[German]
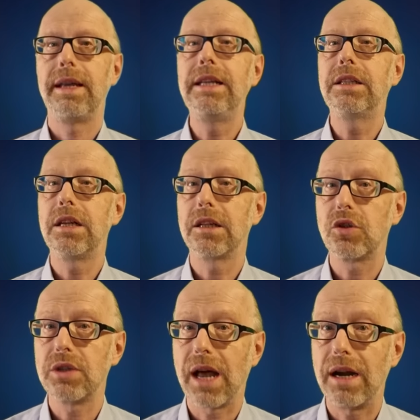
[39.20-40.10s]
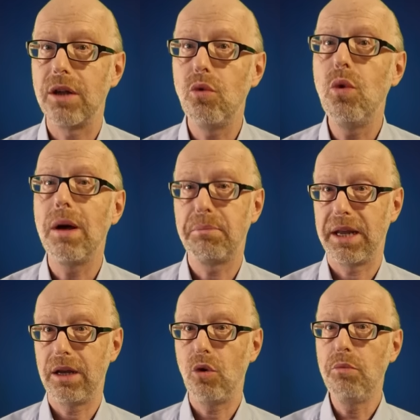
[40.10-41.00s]
Internationale
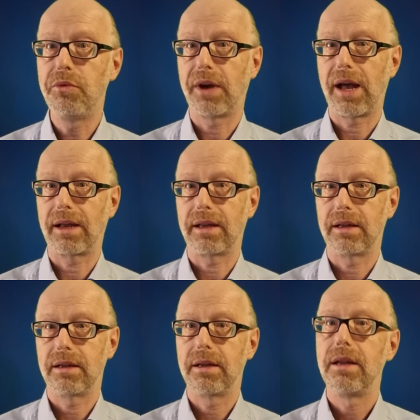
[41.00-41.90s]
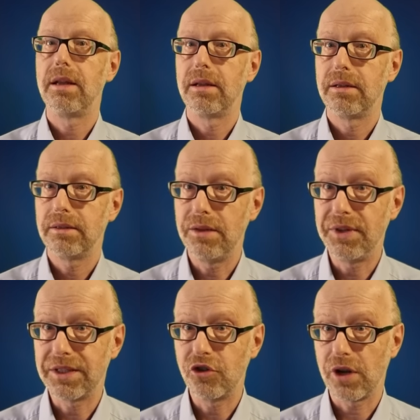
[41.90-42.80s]
UAP-Umfrage.
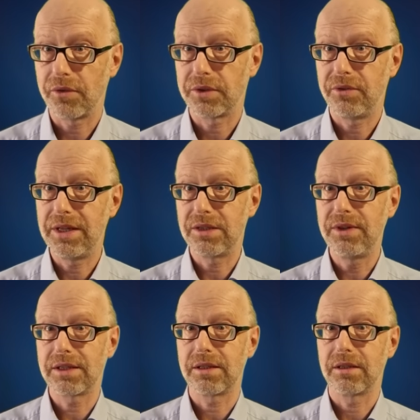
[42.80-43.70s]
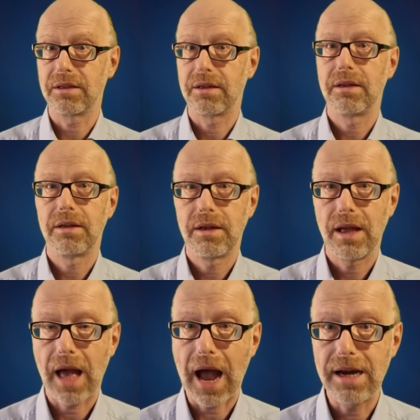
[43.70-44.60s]
Die Wissenschaft will's wissen.
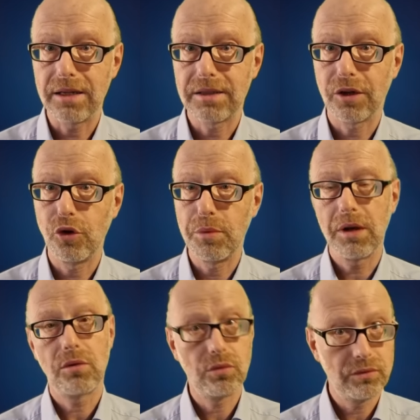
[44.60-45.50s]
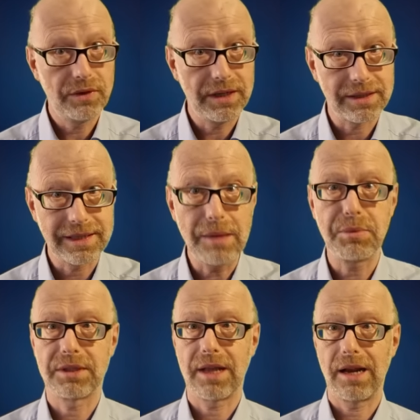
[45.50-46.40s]
Alles darüber und wie ihr
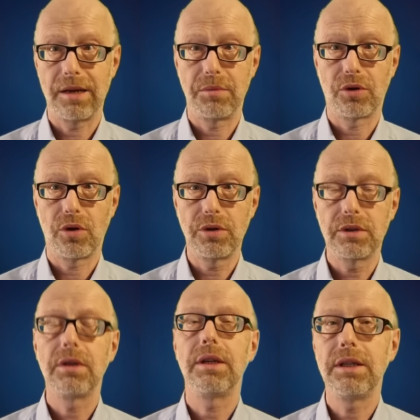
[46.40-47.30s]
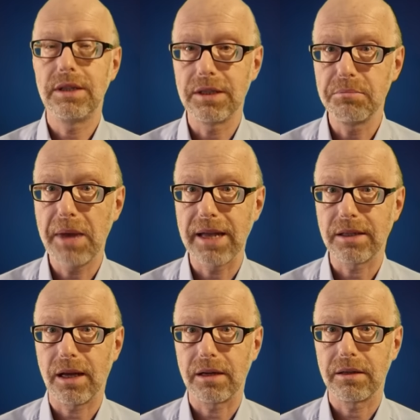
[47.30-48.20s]
selbst teilnehmen könnt in diesem
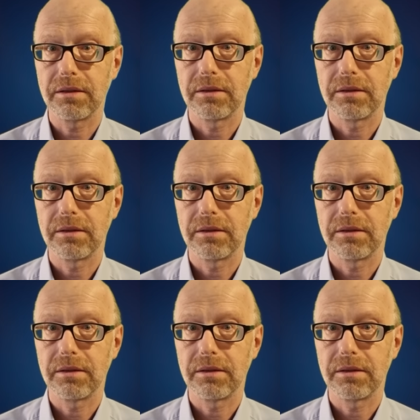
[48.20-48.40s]
Beitrag.